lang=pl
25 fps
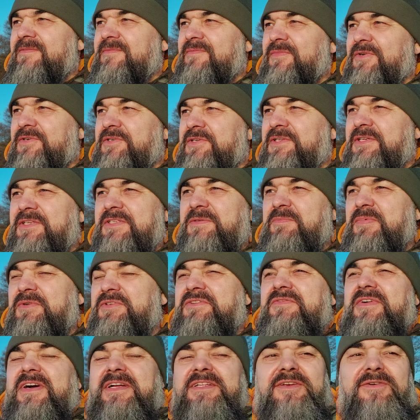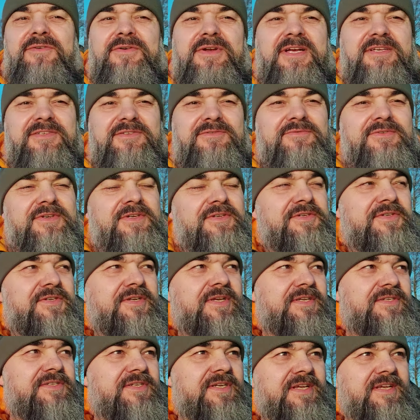może niespodziewanie okazuje
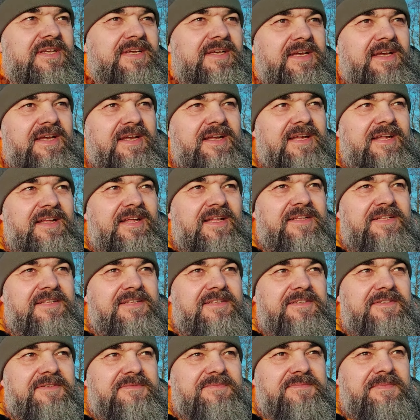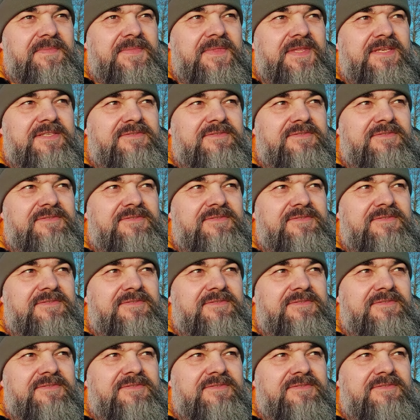się, że y,